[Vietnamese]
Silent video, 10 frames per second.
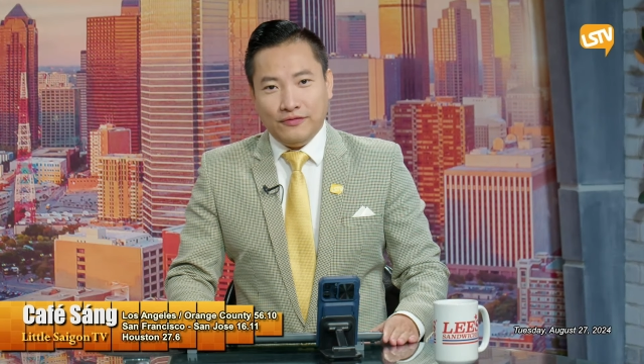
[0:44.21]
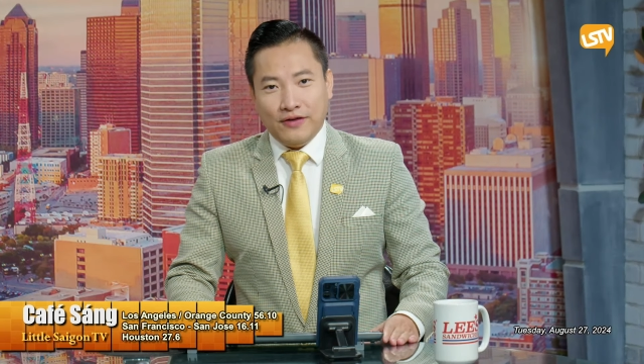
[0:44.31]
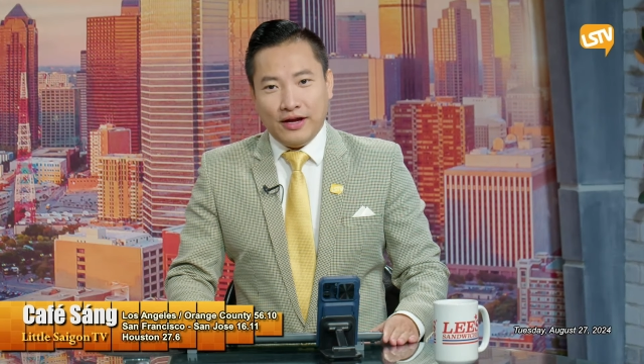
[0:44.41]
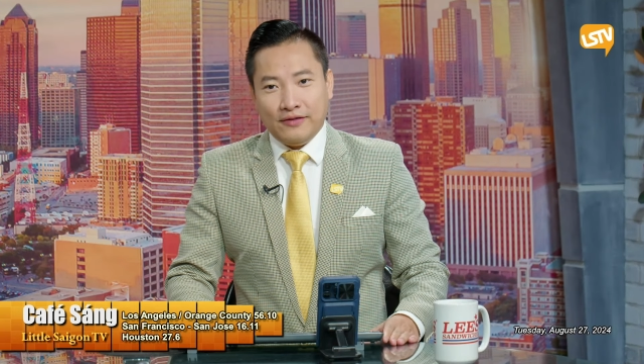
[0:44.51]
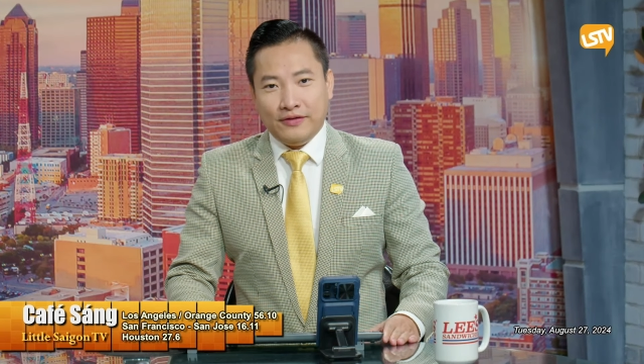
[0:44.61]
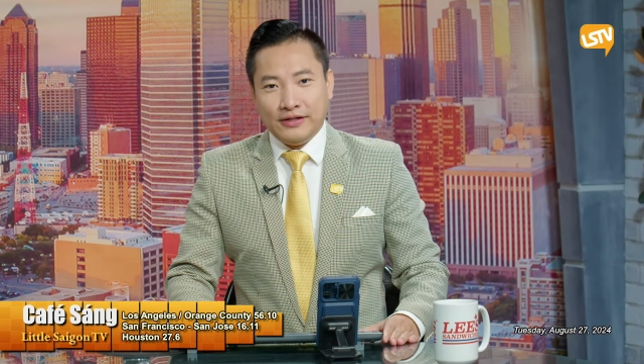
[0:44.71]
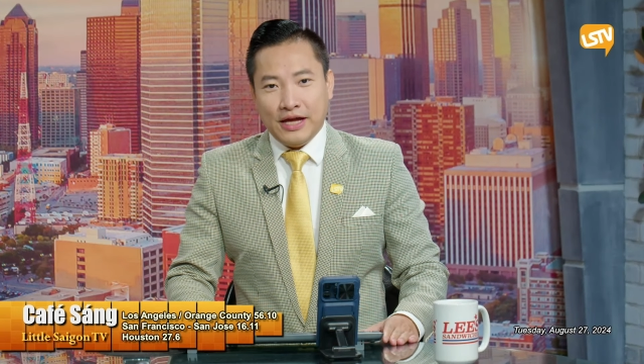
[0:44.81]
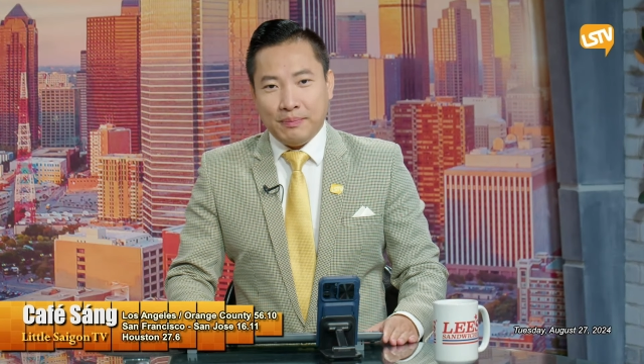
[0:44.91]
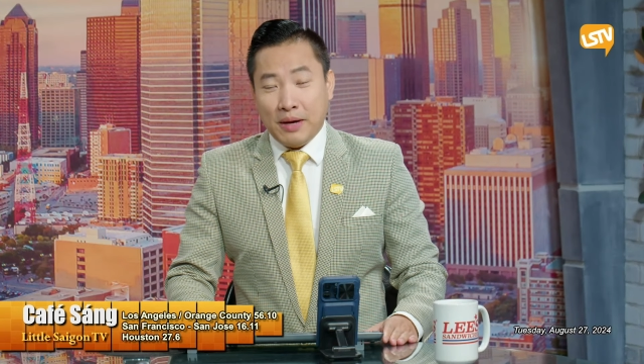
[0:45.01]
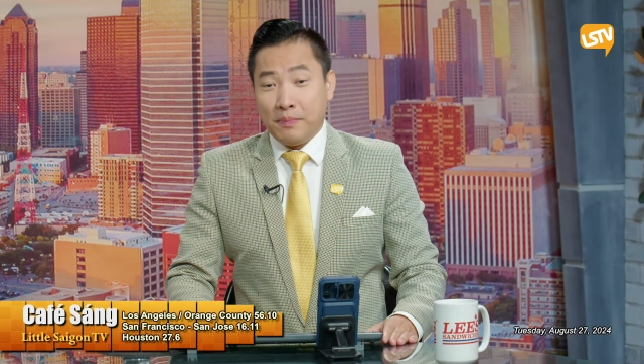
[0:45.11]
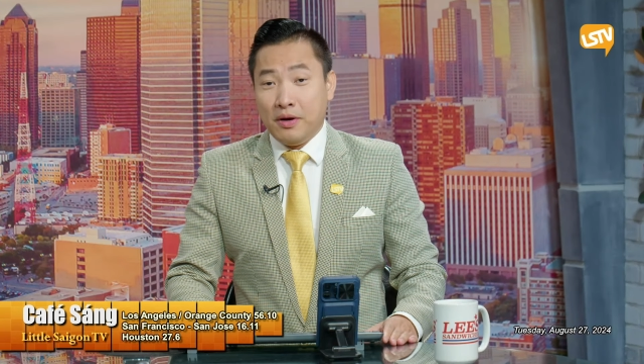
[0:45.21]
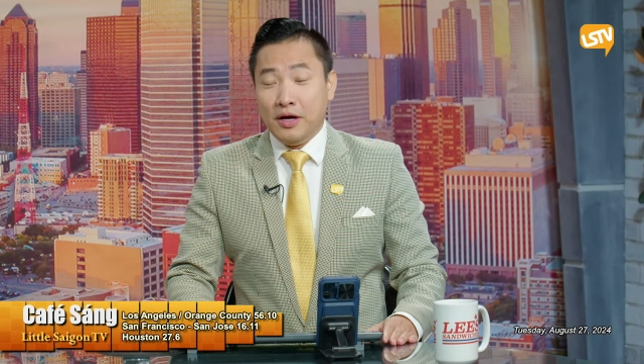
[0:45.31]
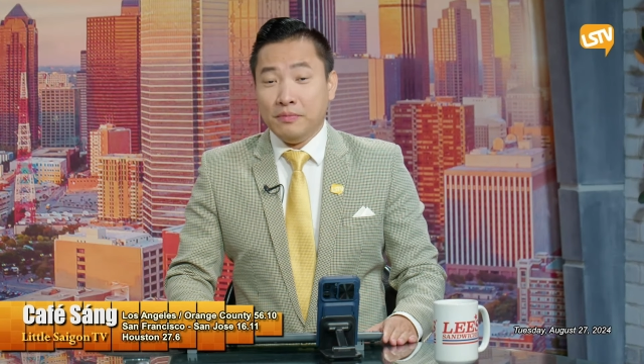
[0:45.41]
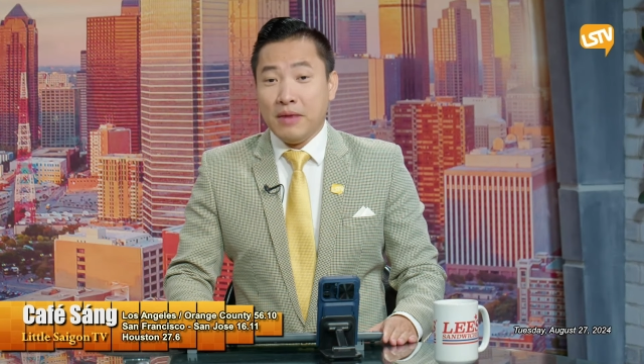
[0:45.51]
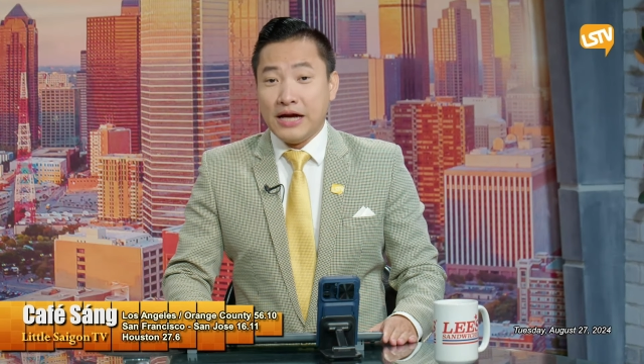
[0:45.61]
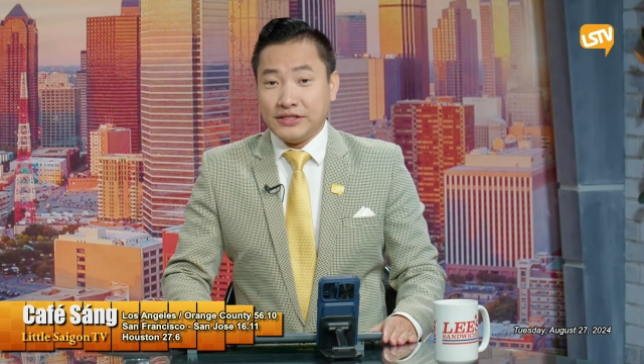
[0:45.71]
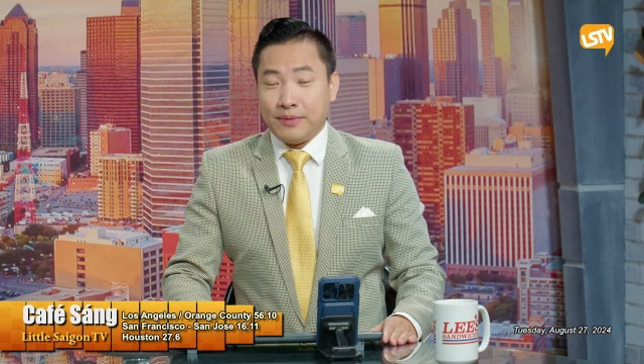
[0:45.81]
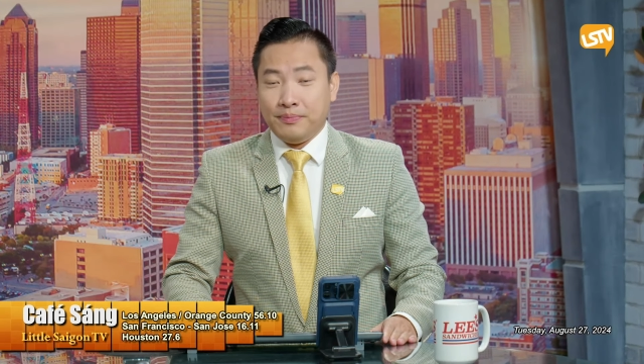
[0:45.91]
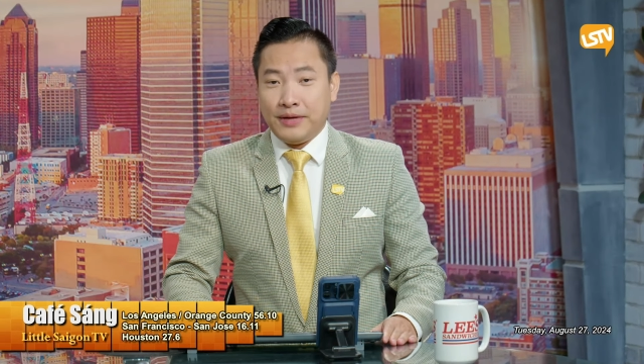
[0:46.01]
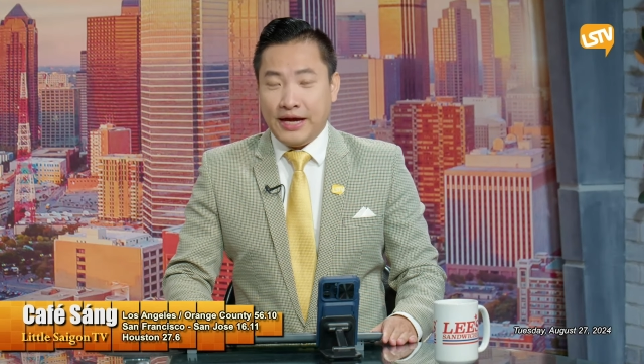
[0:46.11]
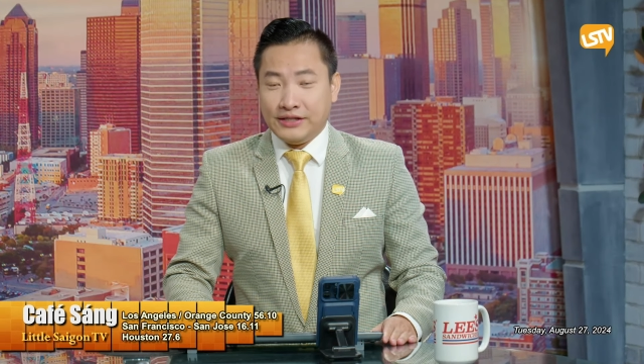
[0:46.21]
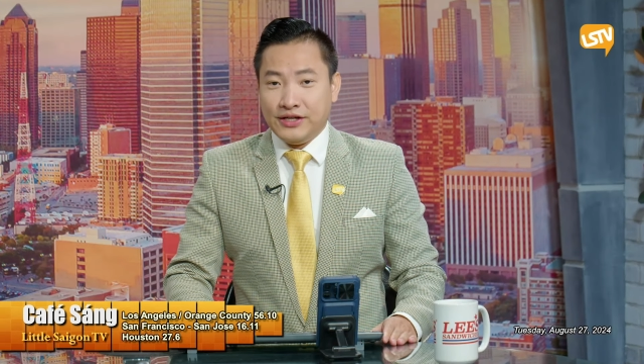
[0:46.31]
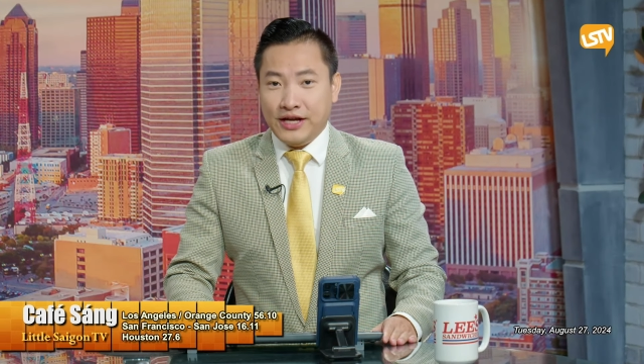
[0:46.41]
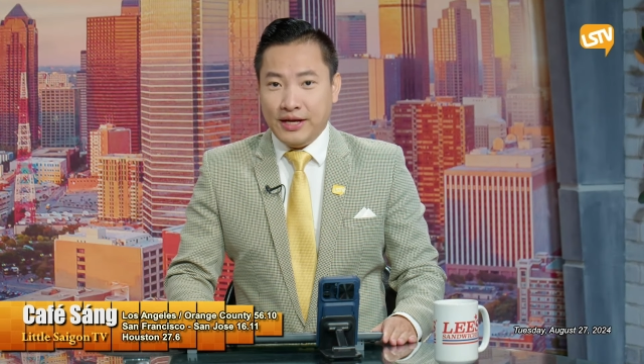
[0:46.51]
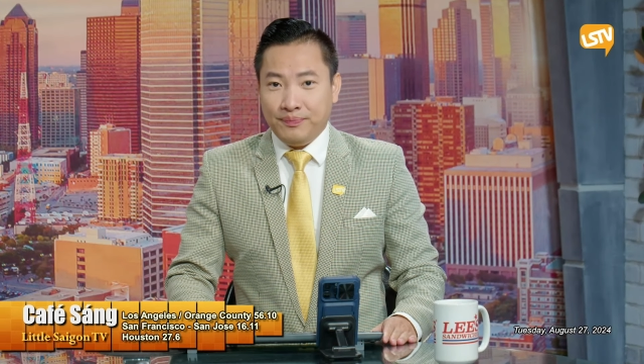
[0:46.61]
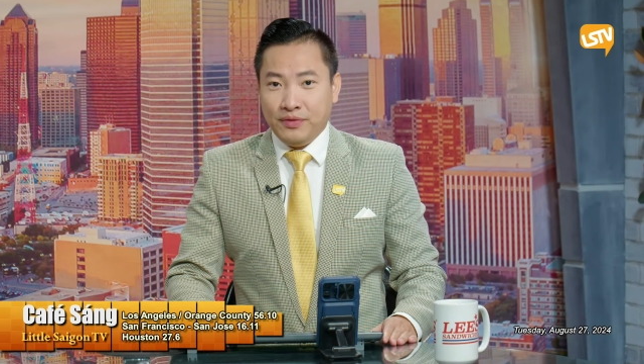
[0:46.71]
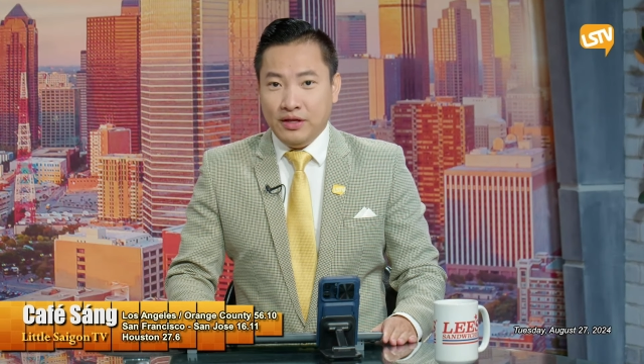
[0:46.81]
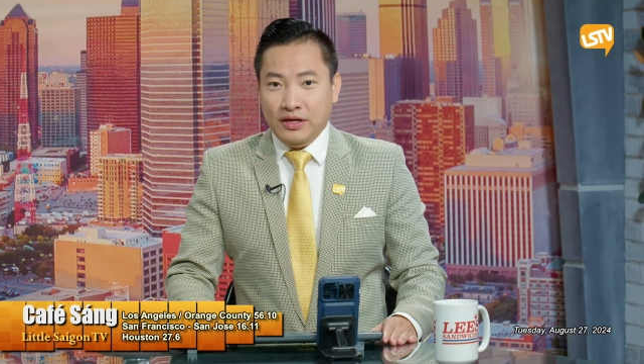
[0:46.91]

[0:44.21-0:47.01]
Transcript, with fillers: về vấn đề mà hơn 300.000 trẻ em